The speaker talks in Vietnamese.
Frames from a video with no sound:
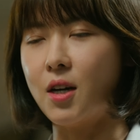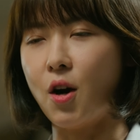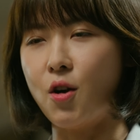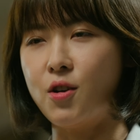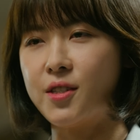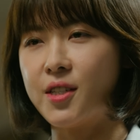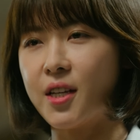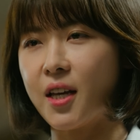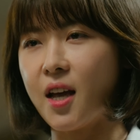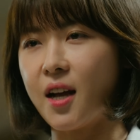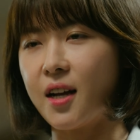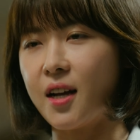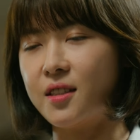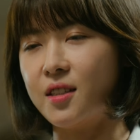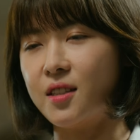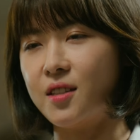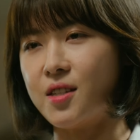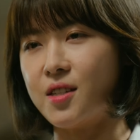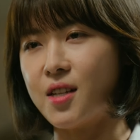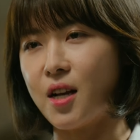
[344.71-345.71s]
Cái chủ nghĩa lý
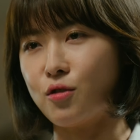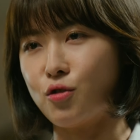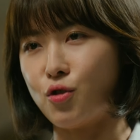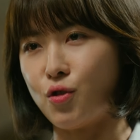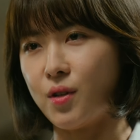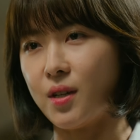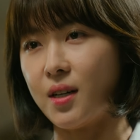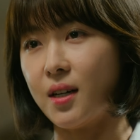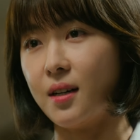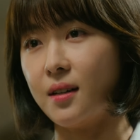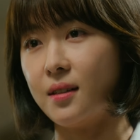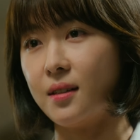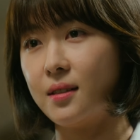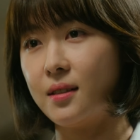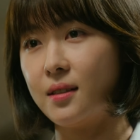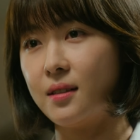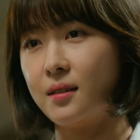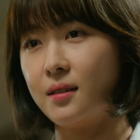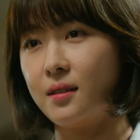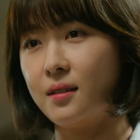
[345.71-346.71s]
tưởng ngây thơ đó
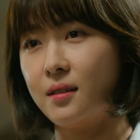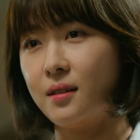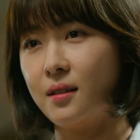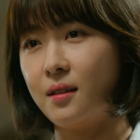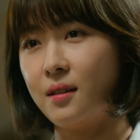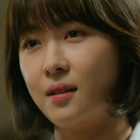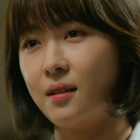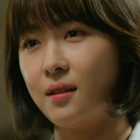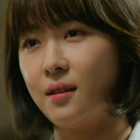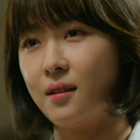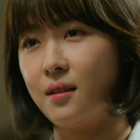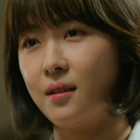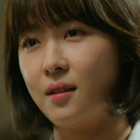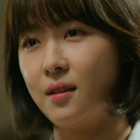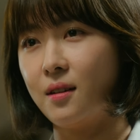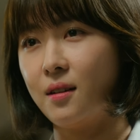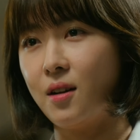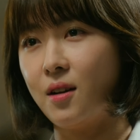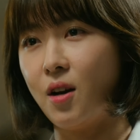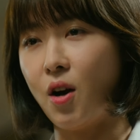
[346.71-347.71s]

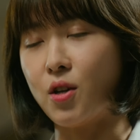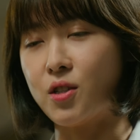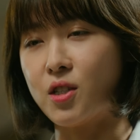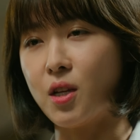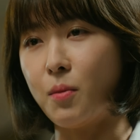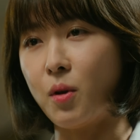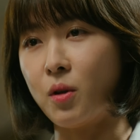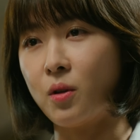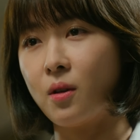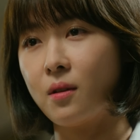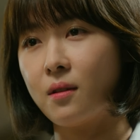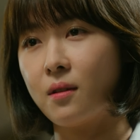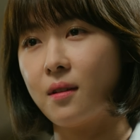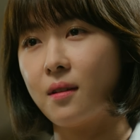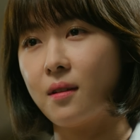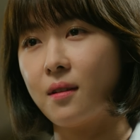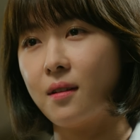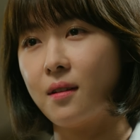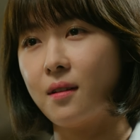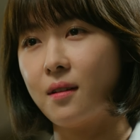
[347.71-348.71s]
Không biết chừng
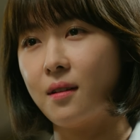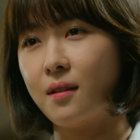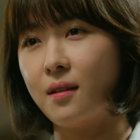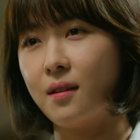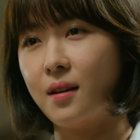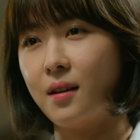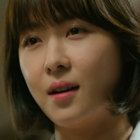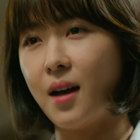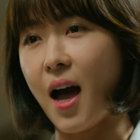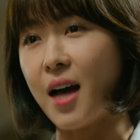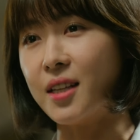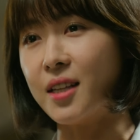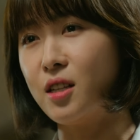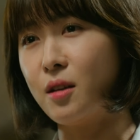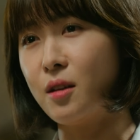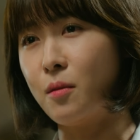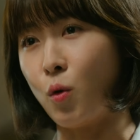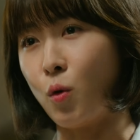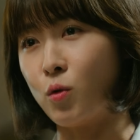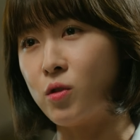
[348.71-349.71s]
lại
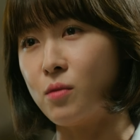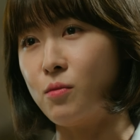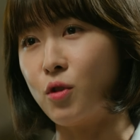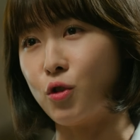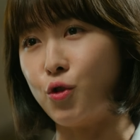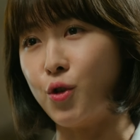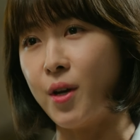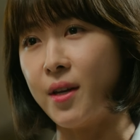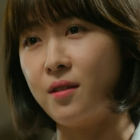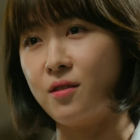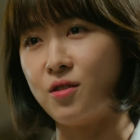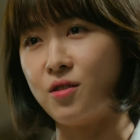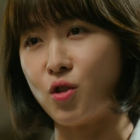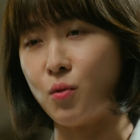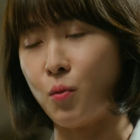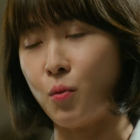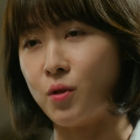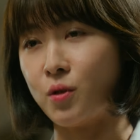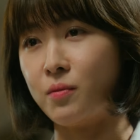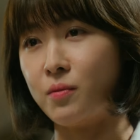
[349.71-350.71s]
có thể cứu được mạng con
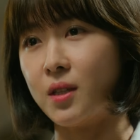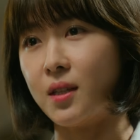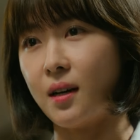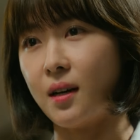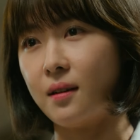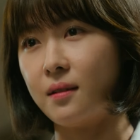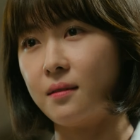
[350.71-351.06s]
trai của chủ tịch